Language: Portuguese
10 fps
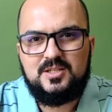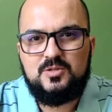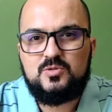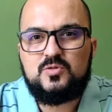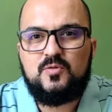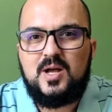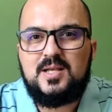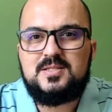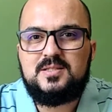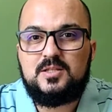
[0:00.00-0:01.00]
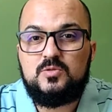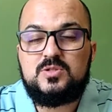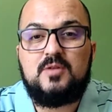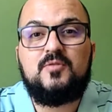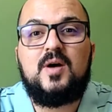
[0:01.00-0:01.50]
que nos fazem, que
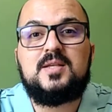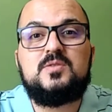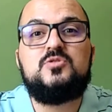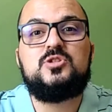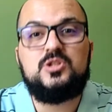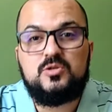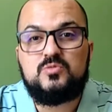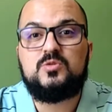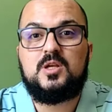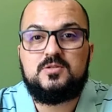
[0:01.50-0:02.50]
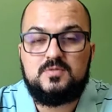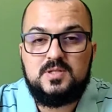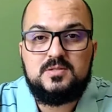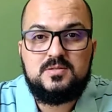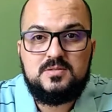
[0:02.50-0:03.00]
nos afastam de Deus muitas
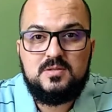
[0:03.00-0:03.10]
vezes.